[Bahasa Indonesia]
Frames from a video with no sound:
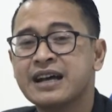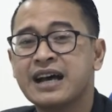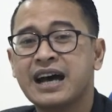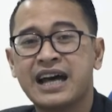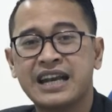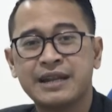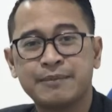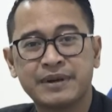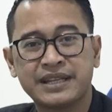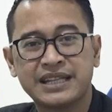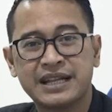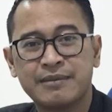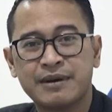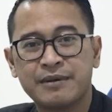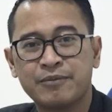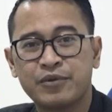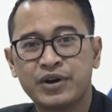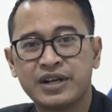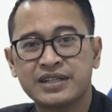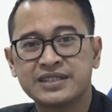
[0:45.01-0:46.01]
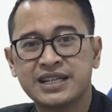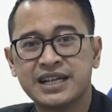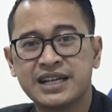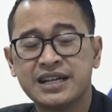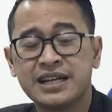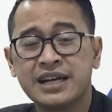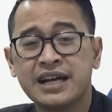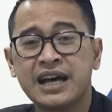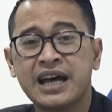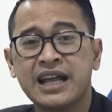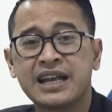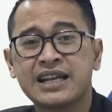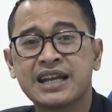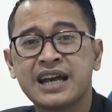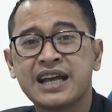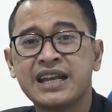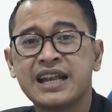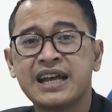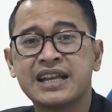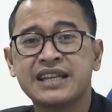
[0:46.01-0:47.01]
Hari pertama puasa,
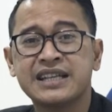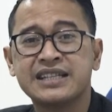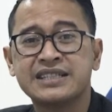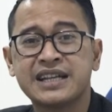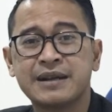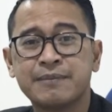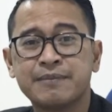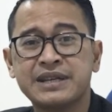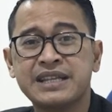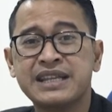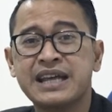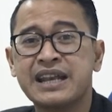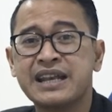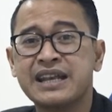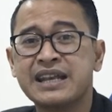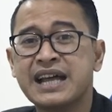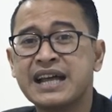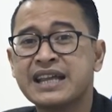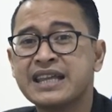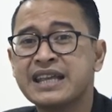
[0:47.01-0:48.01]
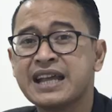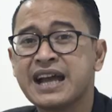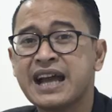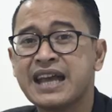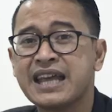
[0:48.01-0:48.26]
harga daging sapi dan daging